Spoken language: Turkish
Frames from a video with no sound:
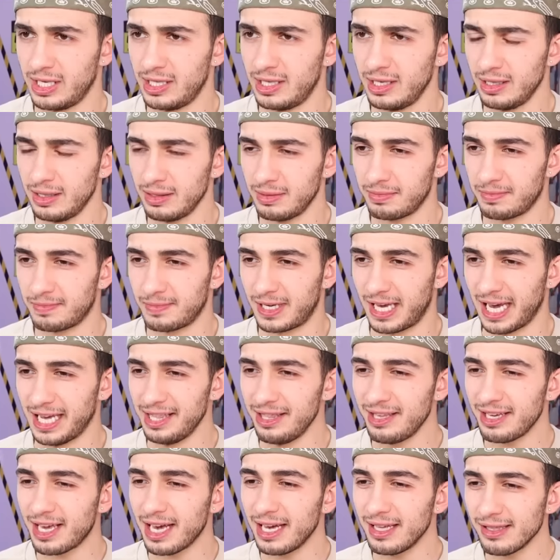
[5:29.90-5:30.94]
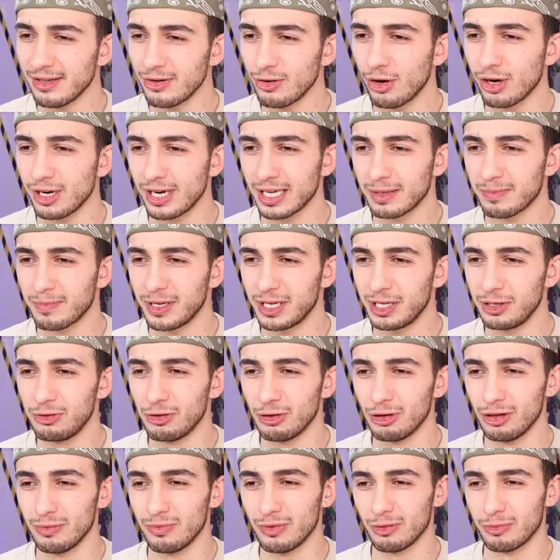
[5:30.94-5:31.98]
Kedi kendi kendini oynatmanın
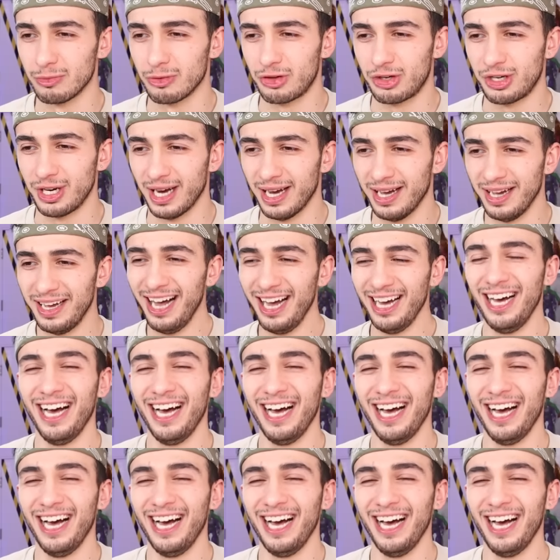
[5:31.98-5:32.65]
yolunu bulmuş ya.